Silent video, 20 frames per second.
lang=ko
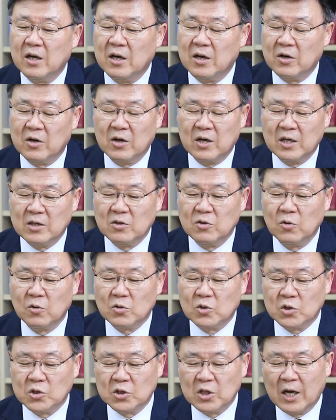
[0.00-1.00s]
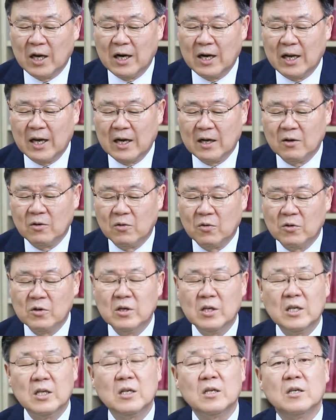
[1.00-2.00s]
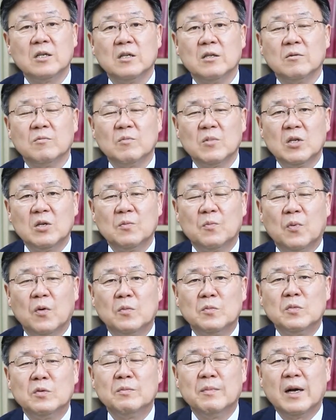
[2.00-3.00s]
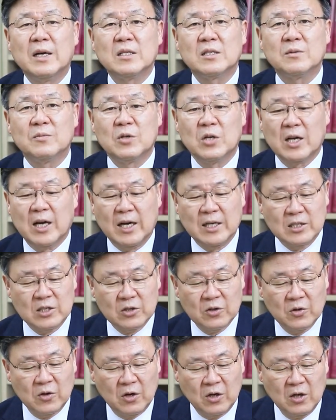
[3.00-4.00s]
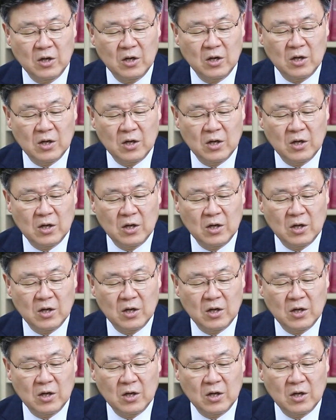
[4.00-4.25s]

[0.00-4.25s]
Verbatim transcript: 어, 한 요 두 단락 오늘 읽은 이 본문 말씀을 가지고